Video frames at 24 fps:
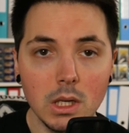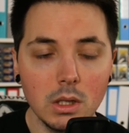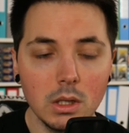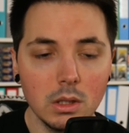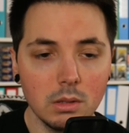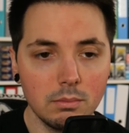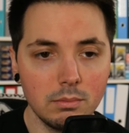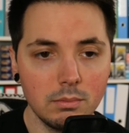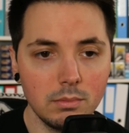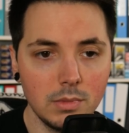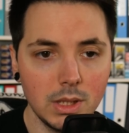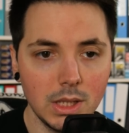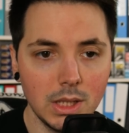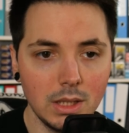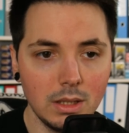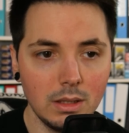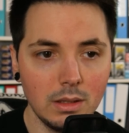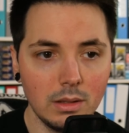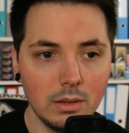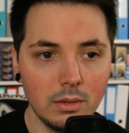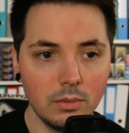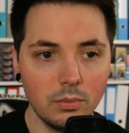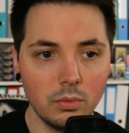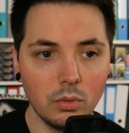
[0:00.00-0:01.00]

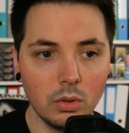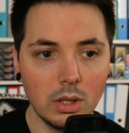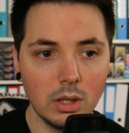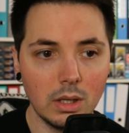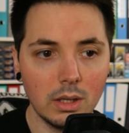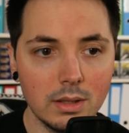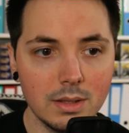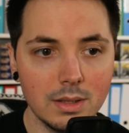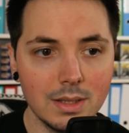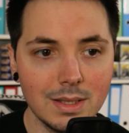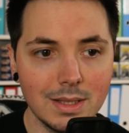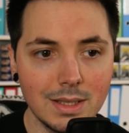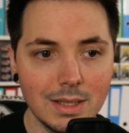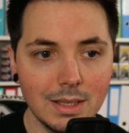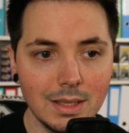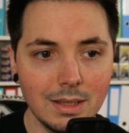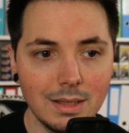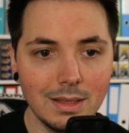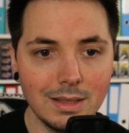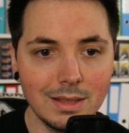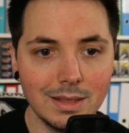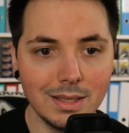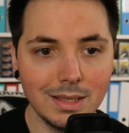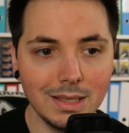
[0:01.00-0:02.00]
Mais voilà,
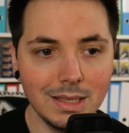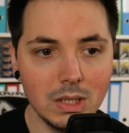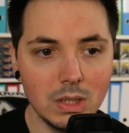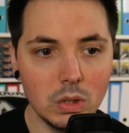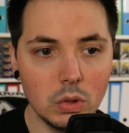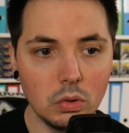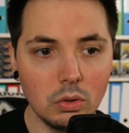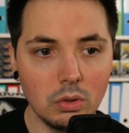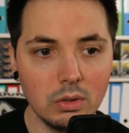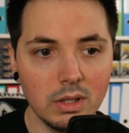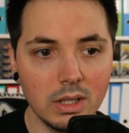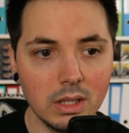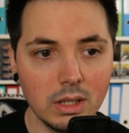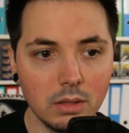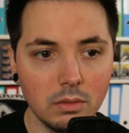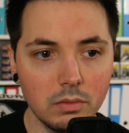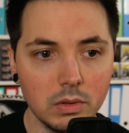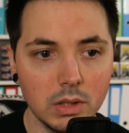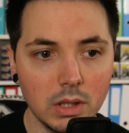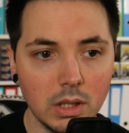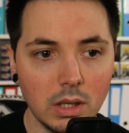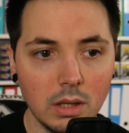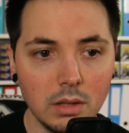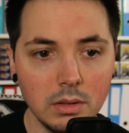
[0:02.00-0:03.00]
c'est triste d'en arriver
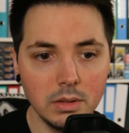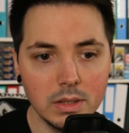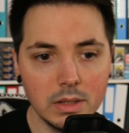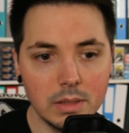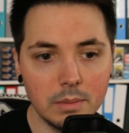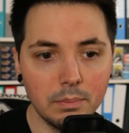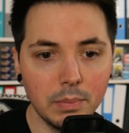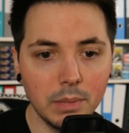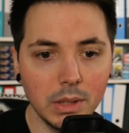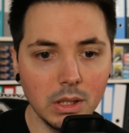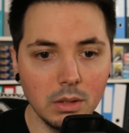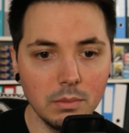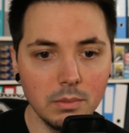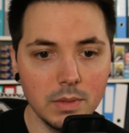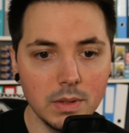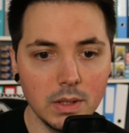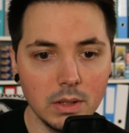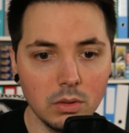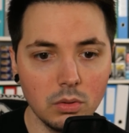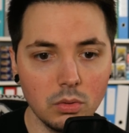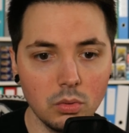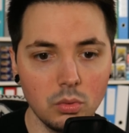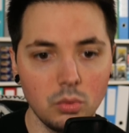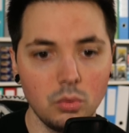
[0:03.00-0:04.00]
là. C'est pas comme ça
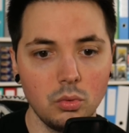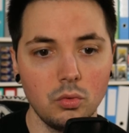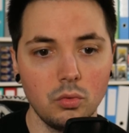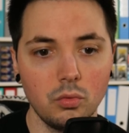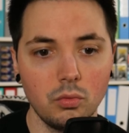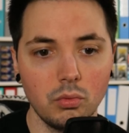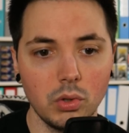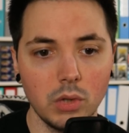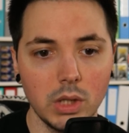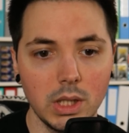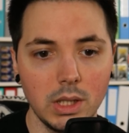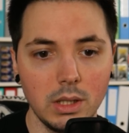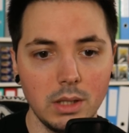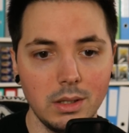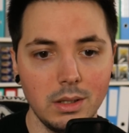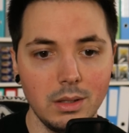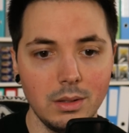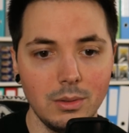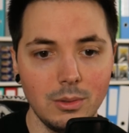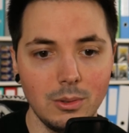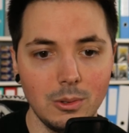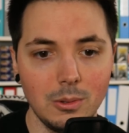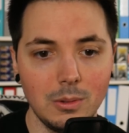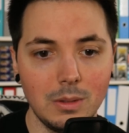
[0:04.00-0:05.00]
que je voyais
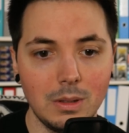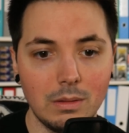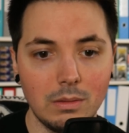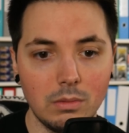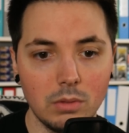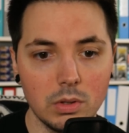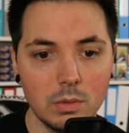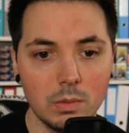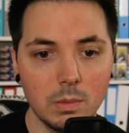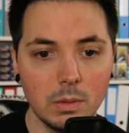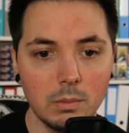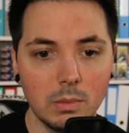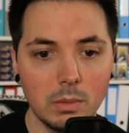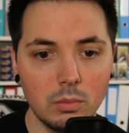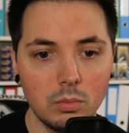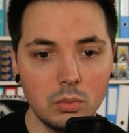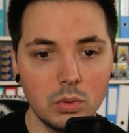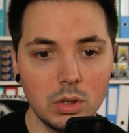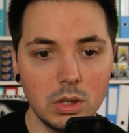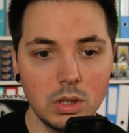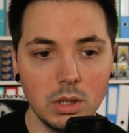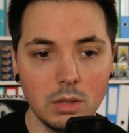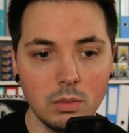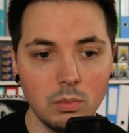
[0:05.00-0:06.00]
euh, l'avancement de ma
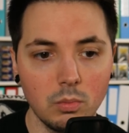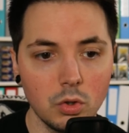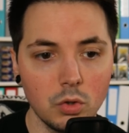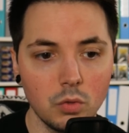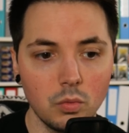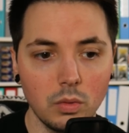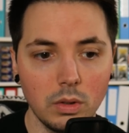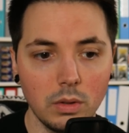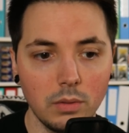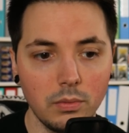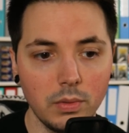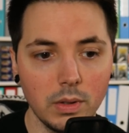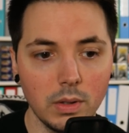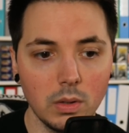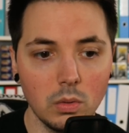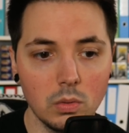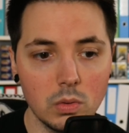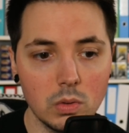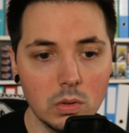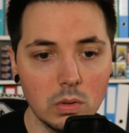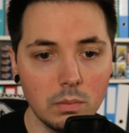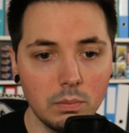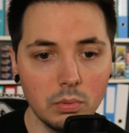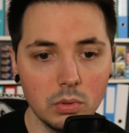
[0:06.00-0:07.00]
boutique. Moi, je voulais faire
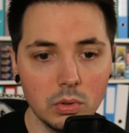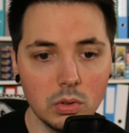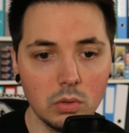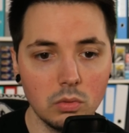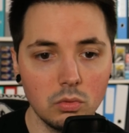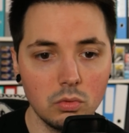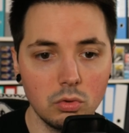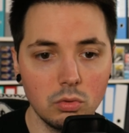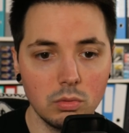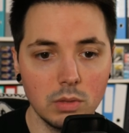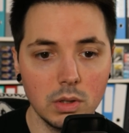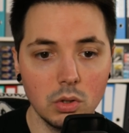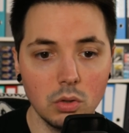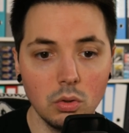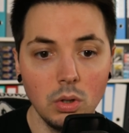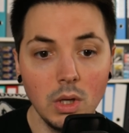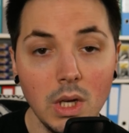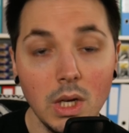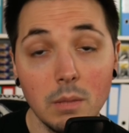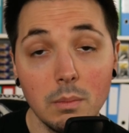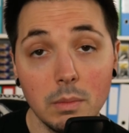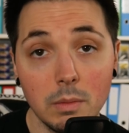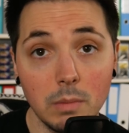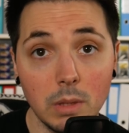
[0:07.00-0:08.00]
100% euh, du Yu-Gi-Oh!
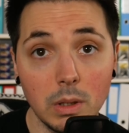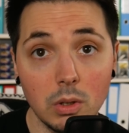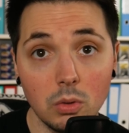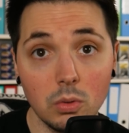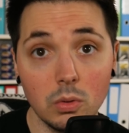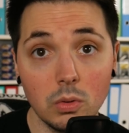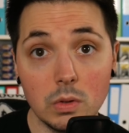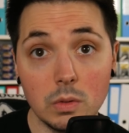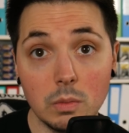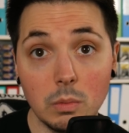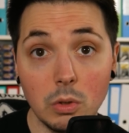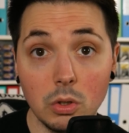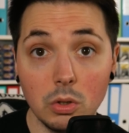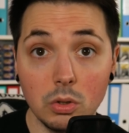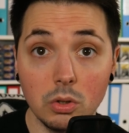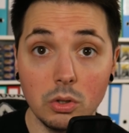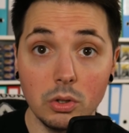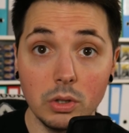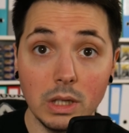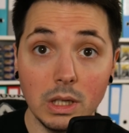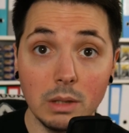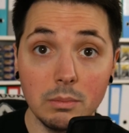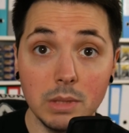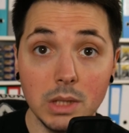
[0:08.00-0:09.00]
Mais malheureusement,
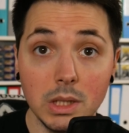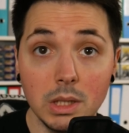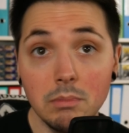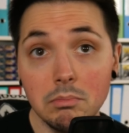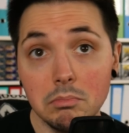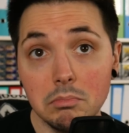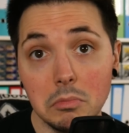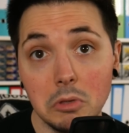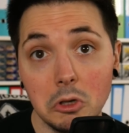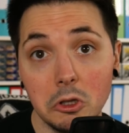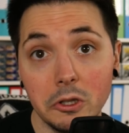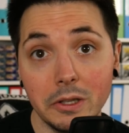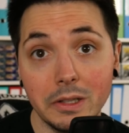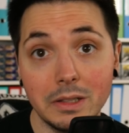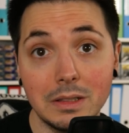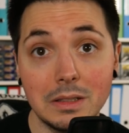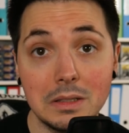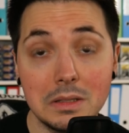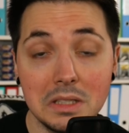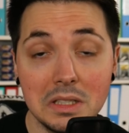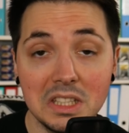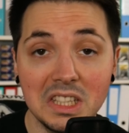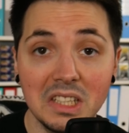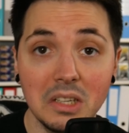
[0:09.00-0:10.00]
Konami en a
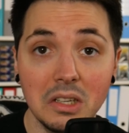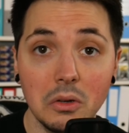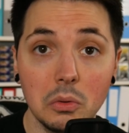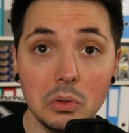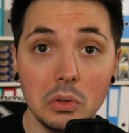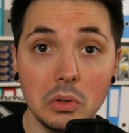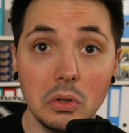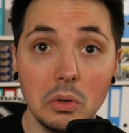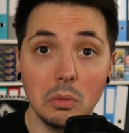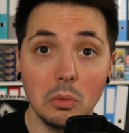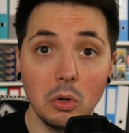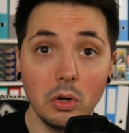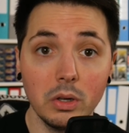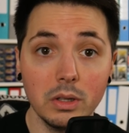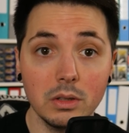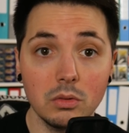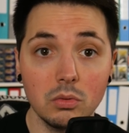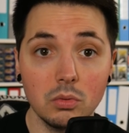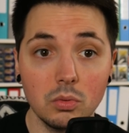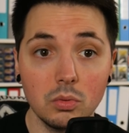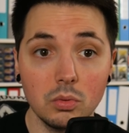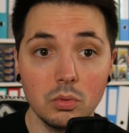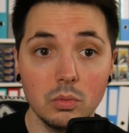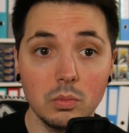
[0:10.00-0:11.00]
décidé autrement. Et du
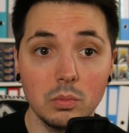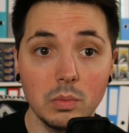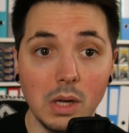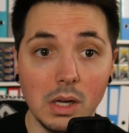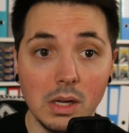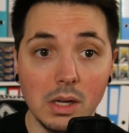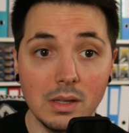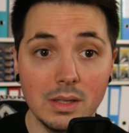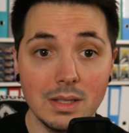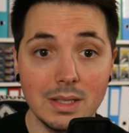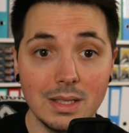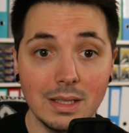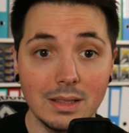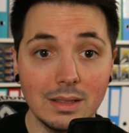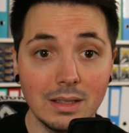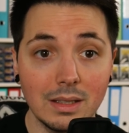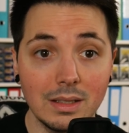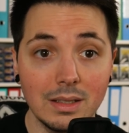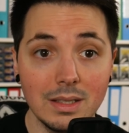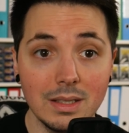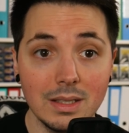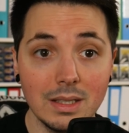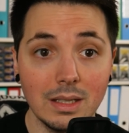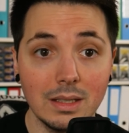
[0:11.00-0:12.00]
coup, ben, cette
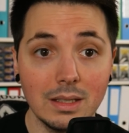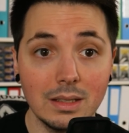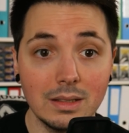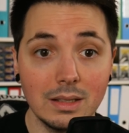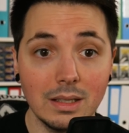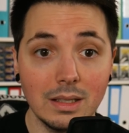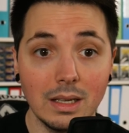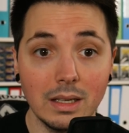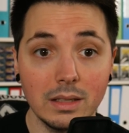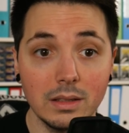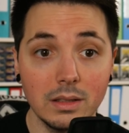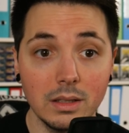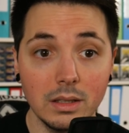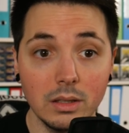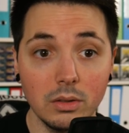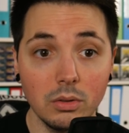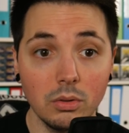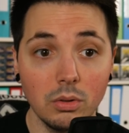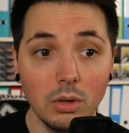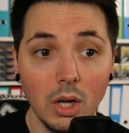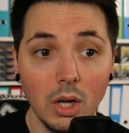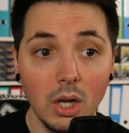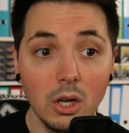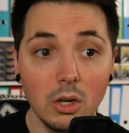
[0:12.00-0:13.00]
année, ça a été l'année
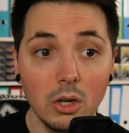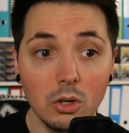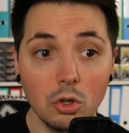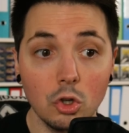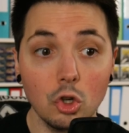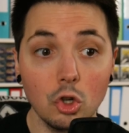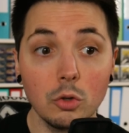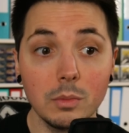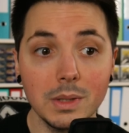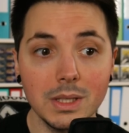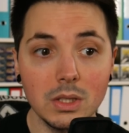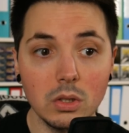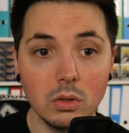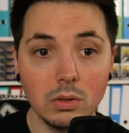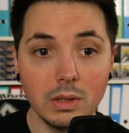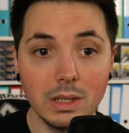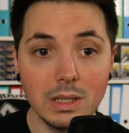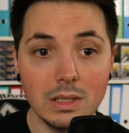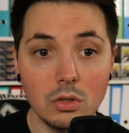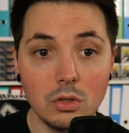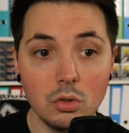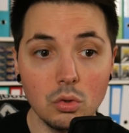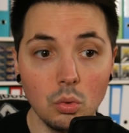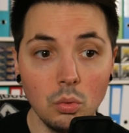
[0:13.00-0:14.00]
remise en
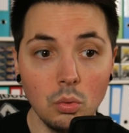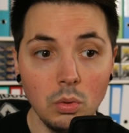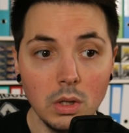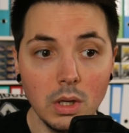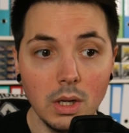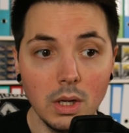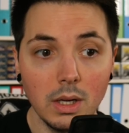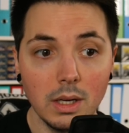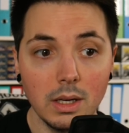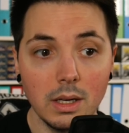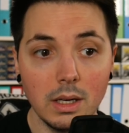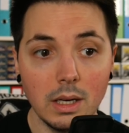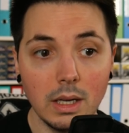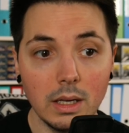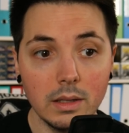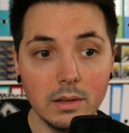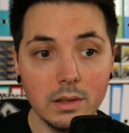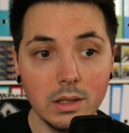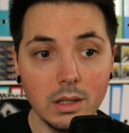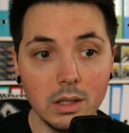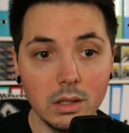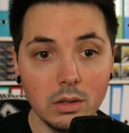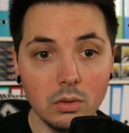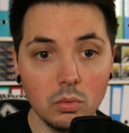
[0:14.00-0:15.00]
question.
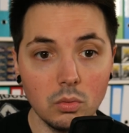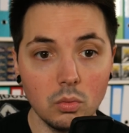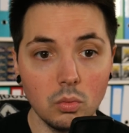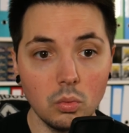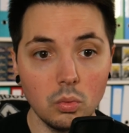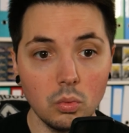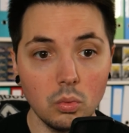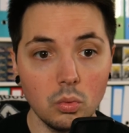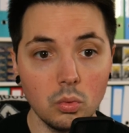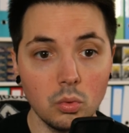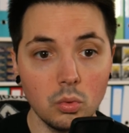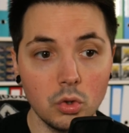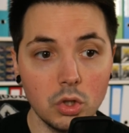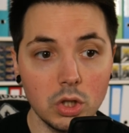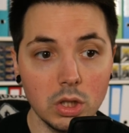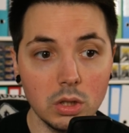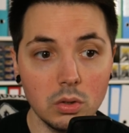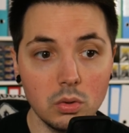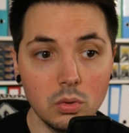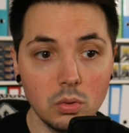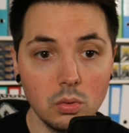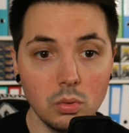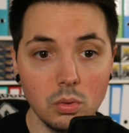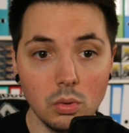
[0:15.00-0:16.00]
L'année où j'ai
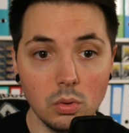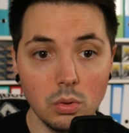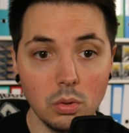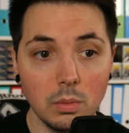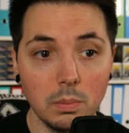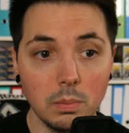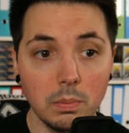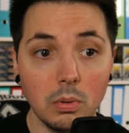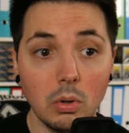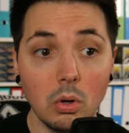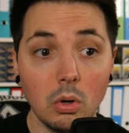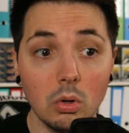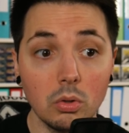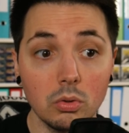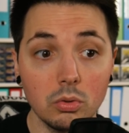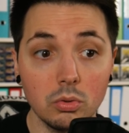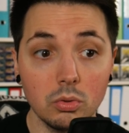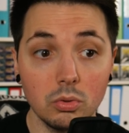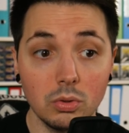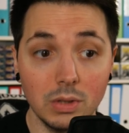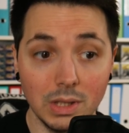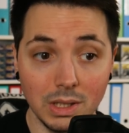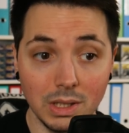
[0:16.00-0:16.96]
dû prendre des